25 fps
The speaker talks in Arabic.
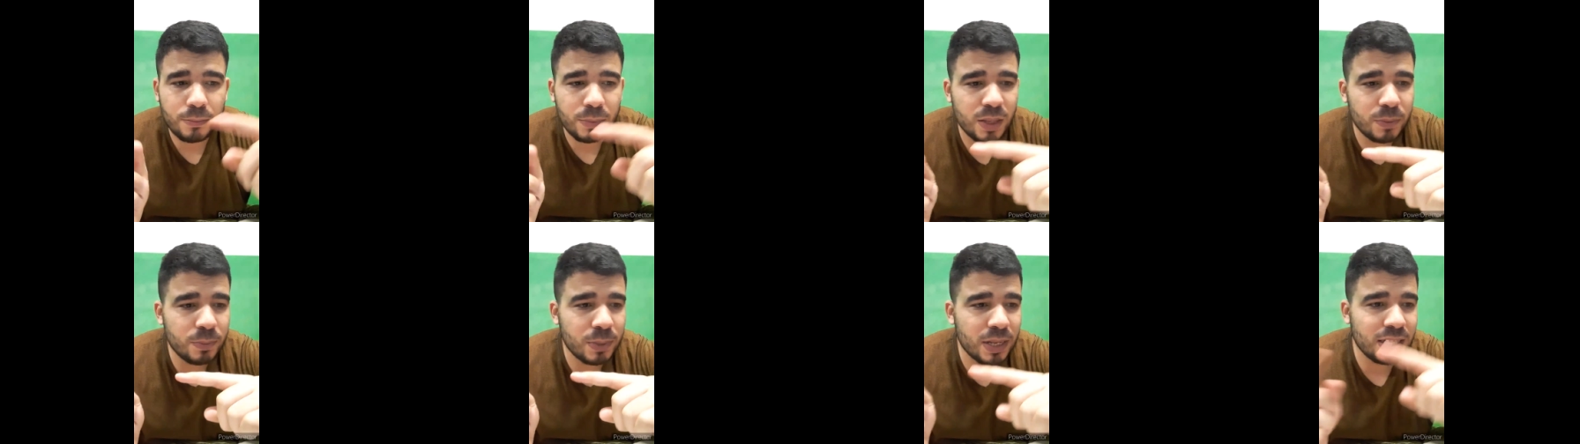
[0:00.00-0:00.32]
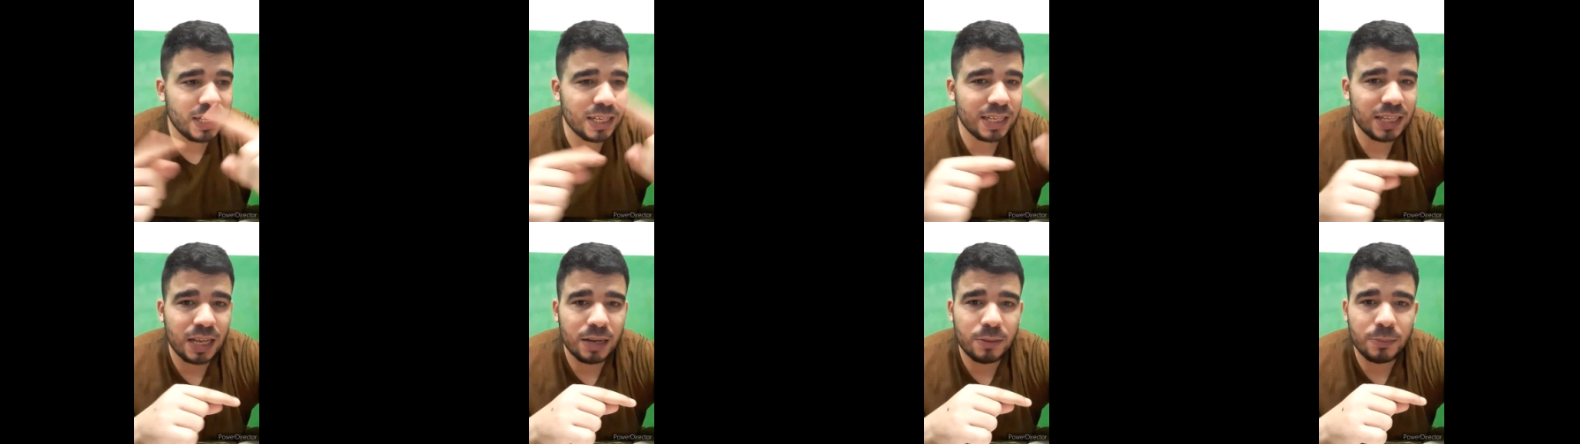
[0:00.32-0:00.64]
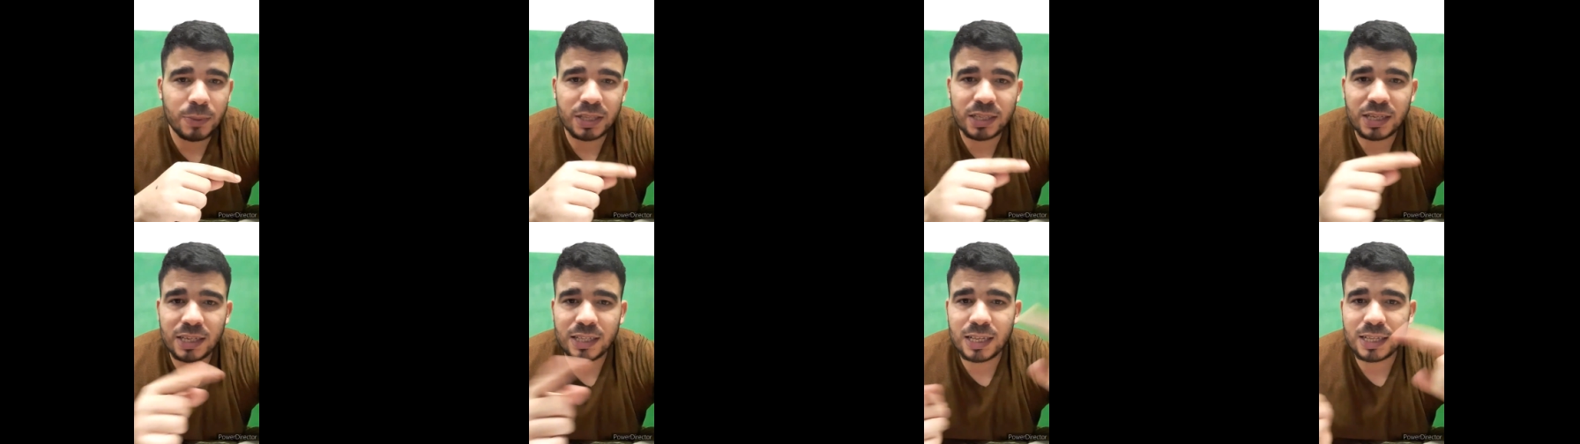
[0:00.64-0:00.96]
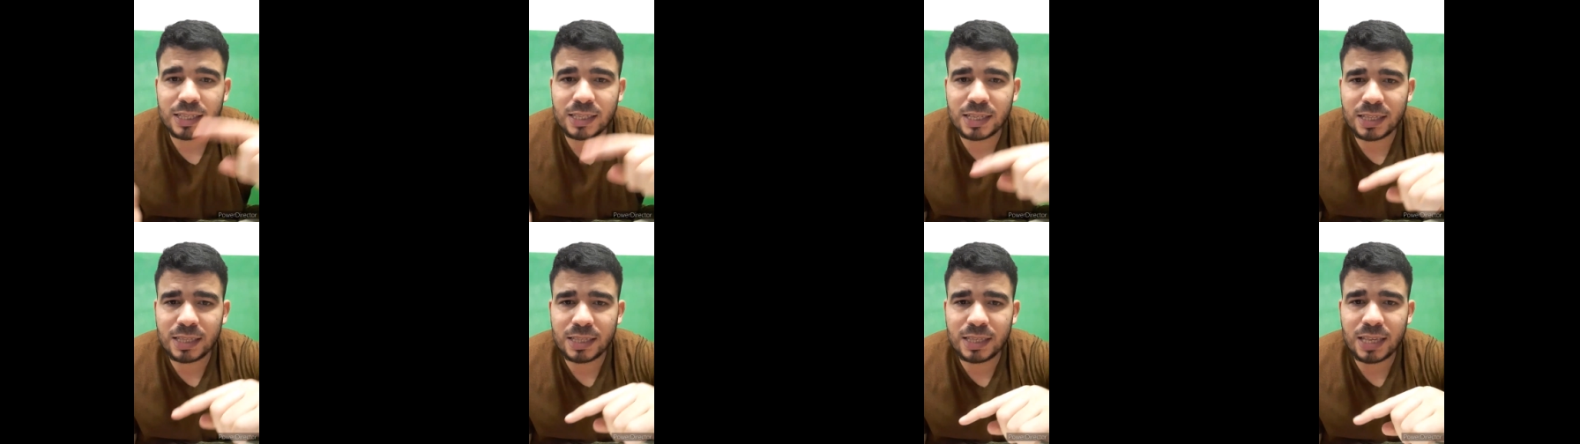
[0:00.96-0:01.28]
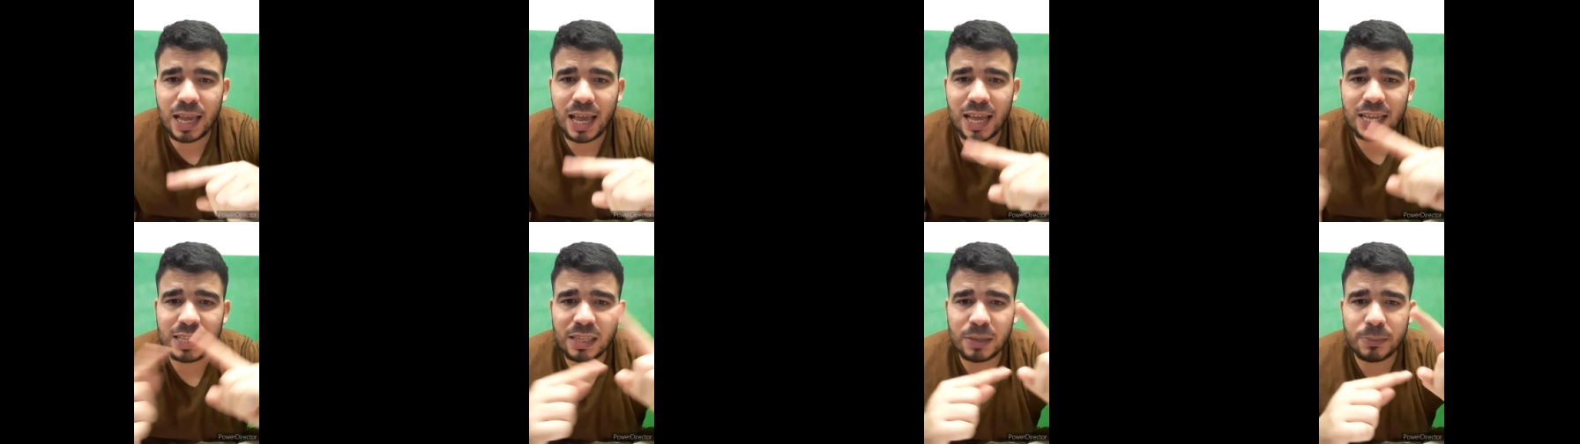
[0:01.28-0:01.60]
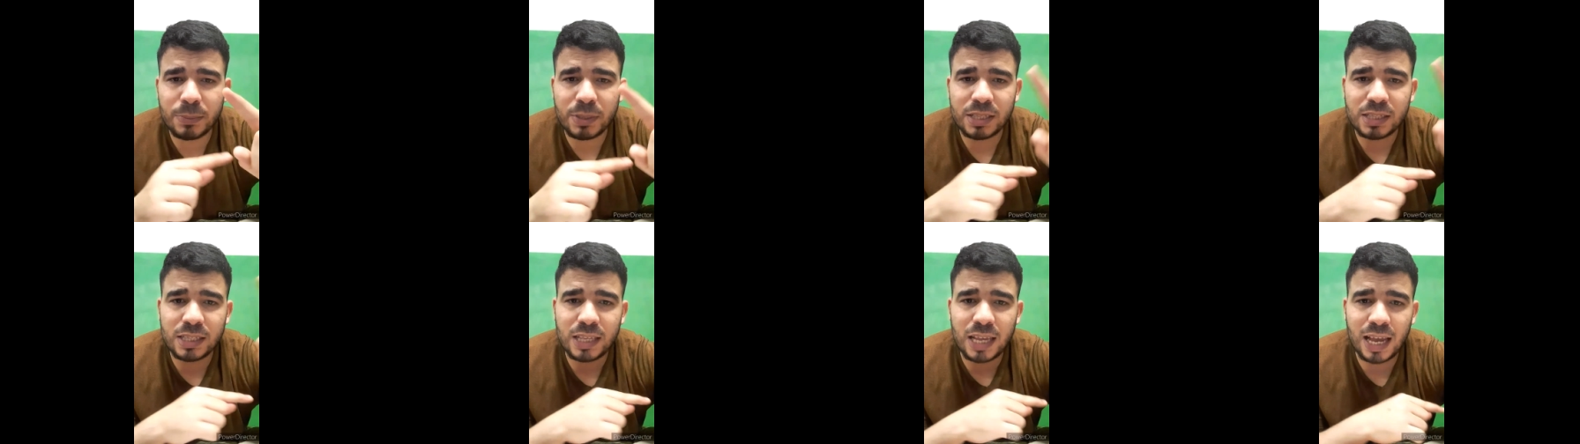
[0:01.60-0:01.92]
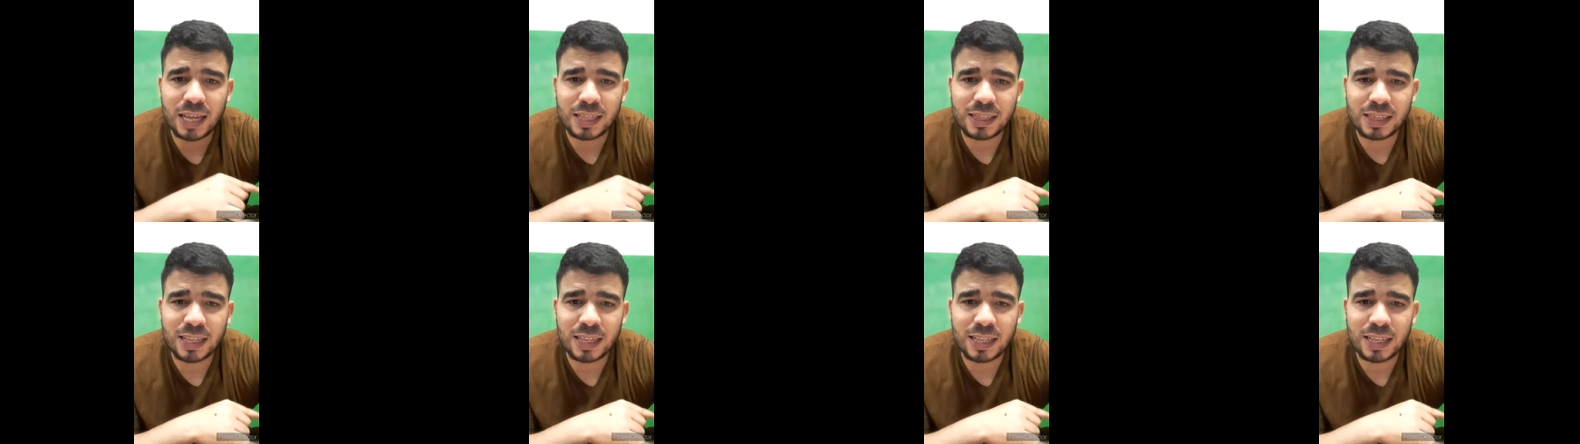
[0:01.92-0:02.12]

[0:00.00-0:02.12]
من مدينه لمدينه 6 ساعات 8 ساعات